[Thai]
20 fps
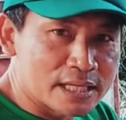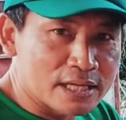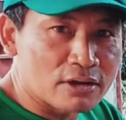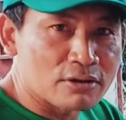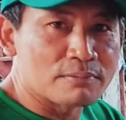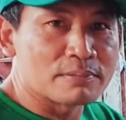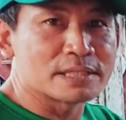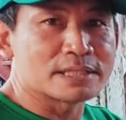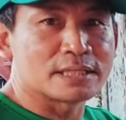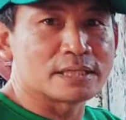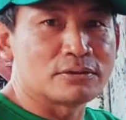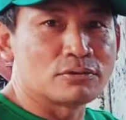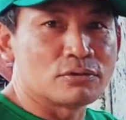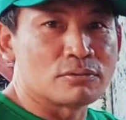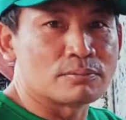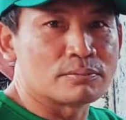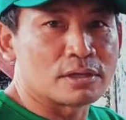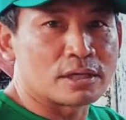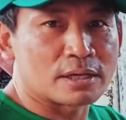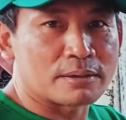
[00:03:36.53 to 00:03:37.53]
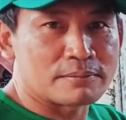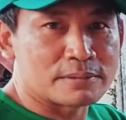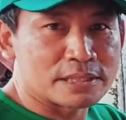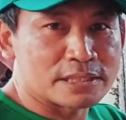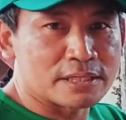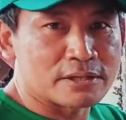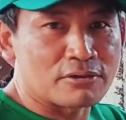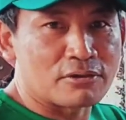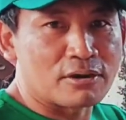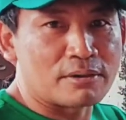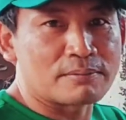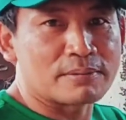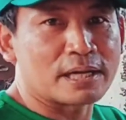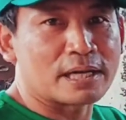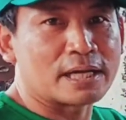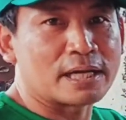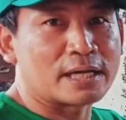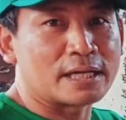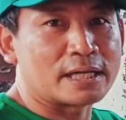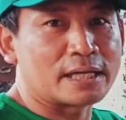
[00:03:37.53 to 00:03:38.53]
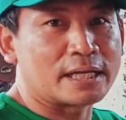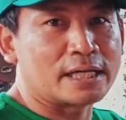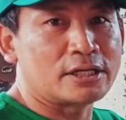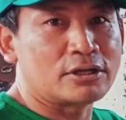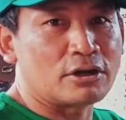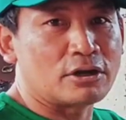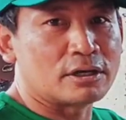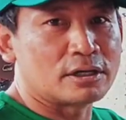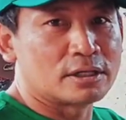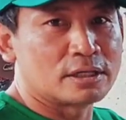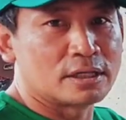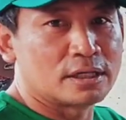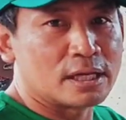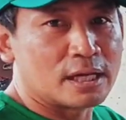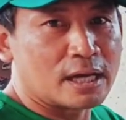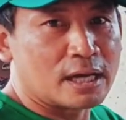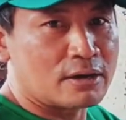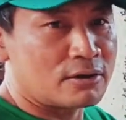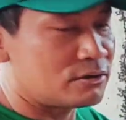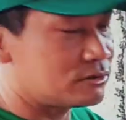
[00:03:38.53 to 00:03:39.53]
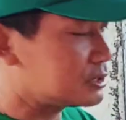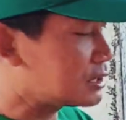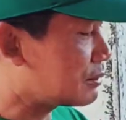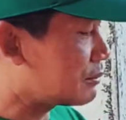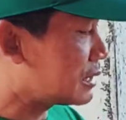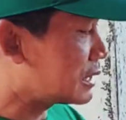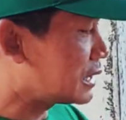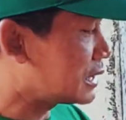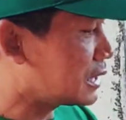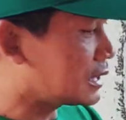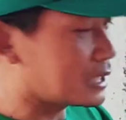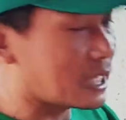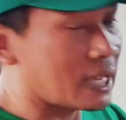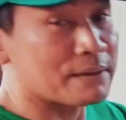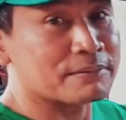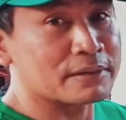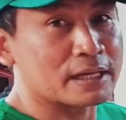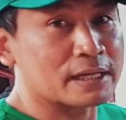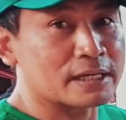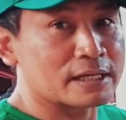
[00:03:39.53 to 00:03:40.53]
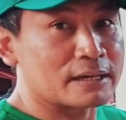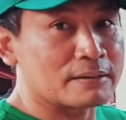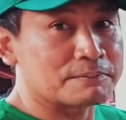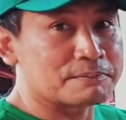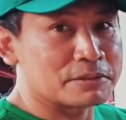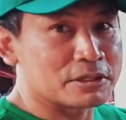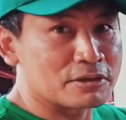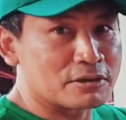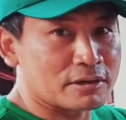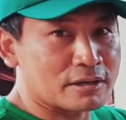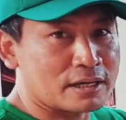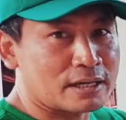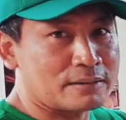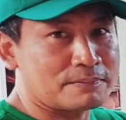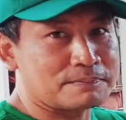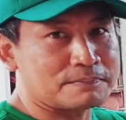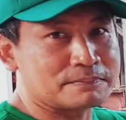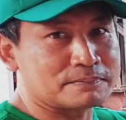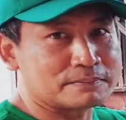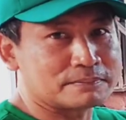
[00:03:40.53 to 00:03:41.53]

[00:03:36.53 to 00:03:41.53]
นียวมันสีนุ่มแล้วก็มันสีหอมขนาดไหนเนาะเอาเขาจะมาติดตามกันครับพี่น้องครับ